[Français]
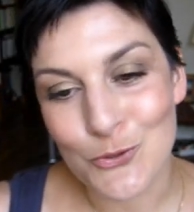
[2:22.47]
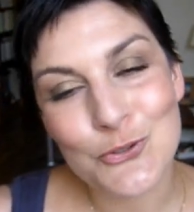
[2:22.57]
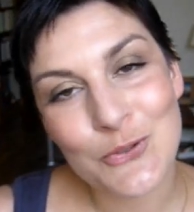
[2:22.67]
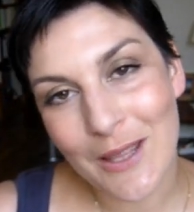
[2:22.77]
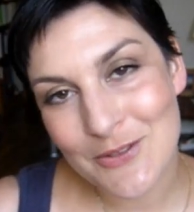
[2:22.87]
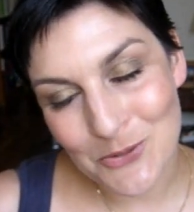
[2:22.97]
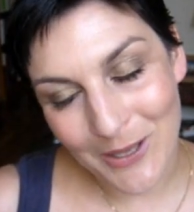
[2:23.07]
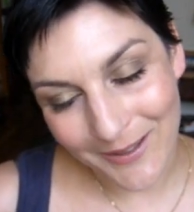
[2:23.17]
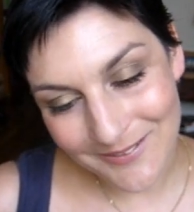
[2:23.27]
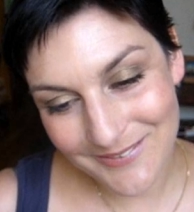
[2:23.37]
que je garde
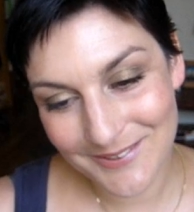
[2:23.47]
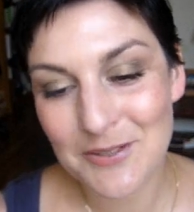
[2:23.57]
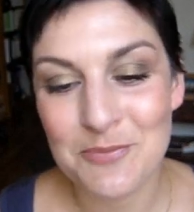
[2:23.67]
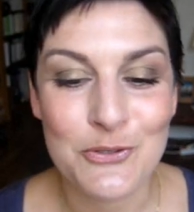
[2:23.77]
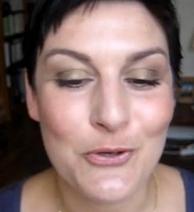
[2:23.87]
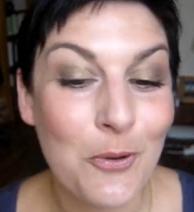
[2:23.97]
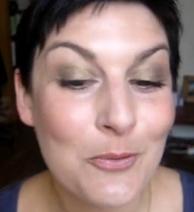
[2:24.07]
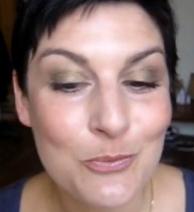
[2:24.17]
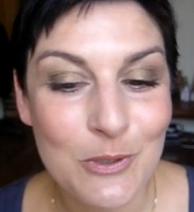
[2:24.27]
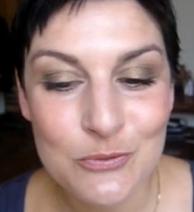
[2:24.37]
secrète parce que quand même,
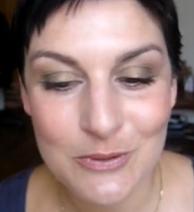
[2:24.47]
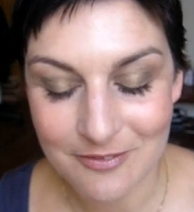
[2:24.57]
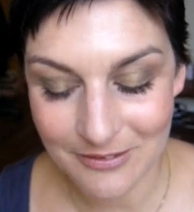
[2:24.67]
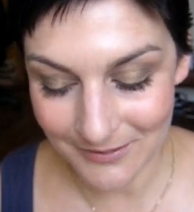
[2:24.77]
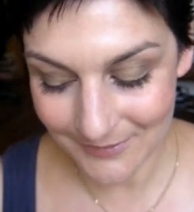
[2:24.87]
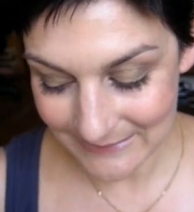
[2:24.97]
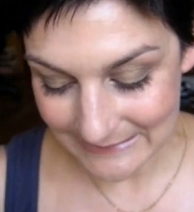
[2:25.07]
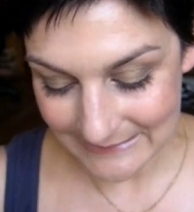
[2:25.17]
je vais pas tout révéler.